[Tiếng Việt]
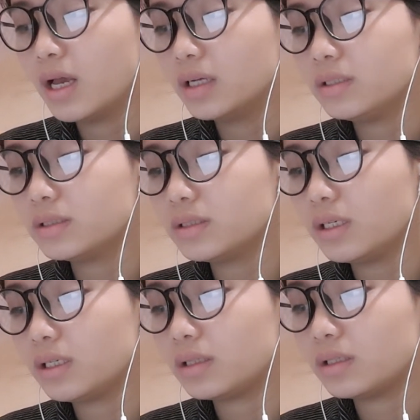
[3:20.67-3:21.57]
những
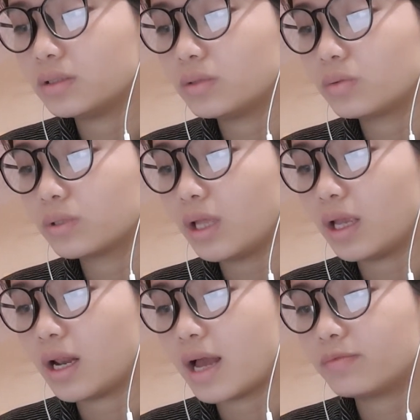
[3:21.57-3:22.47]
gì tử dục
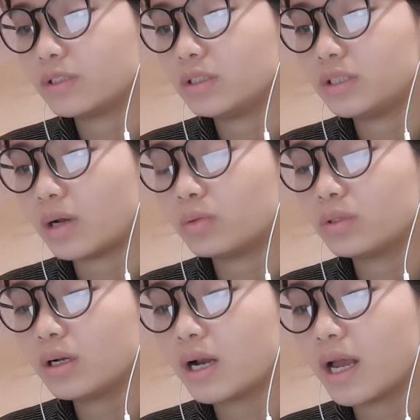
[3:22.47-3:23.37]
tỷ làm với cháu
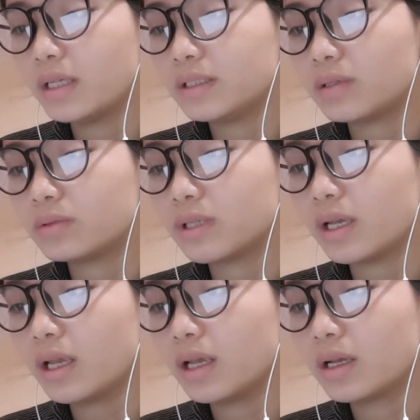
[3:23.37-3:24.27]
tương lai cháu
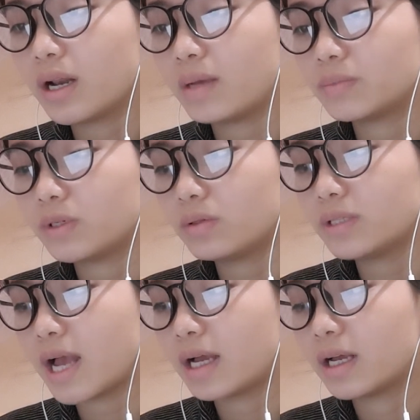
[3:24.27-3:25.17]
sẽ làm rõ
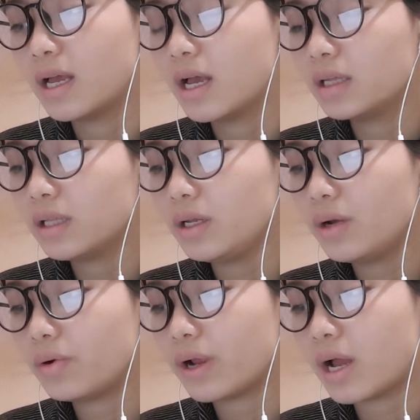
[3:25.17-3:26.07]
ràng Thi
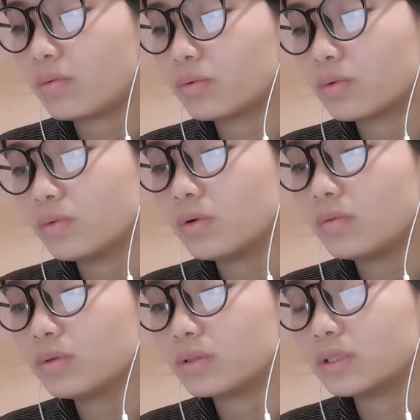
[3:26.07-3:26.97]
đậu đại học cũng
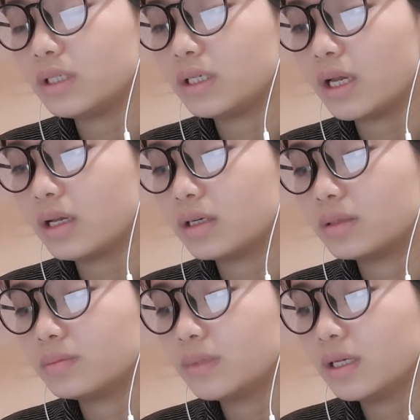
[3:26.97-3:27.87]
không có gì gây
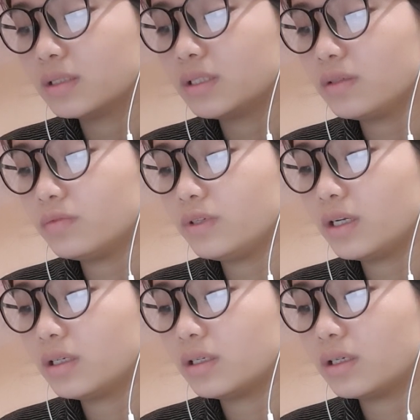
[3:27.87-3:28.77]
gớm, sinh
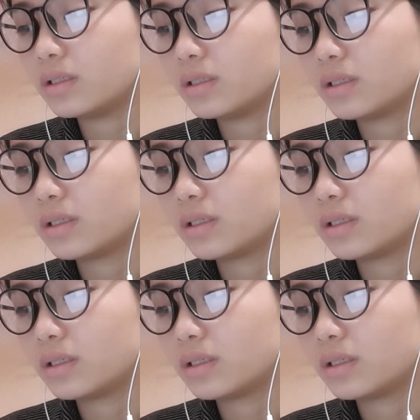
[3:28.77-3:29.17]
viên ở